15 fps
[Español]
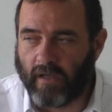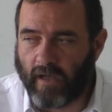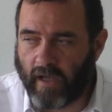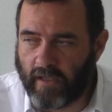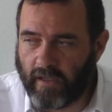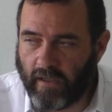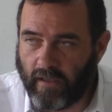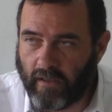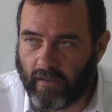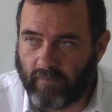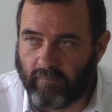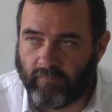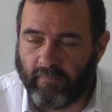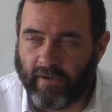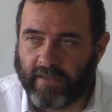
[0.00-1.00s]
hay
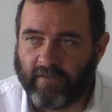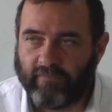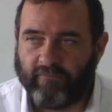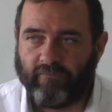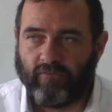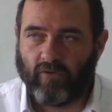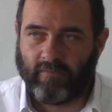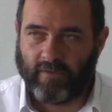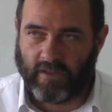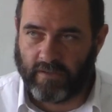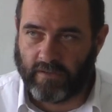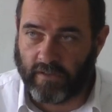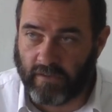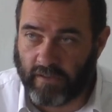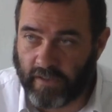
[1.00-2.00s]
varias formas de
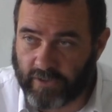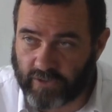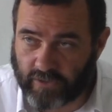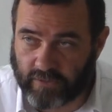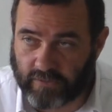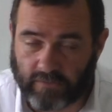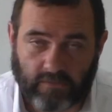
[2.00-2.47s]
entender eso.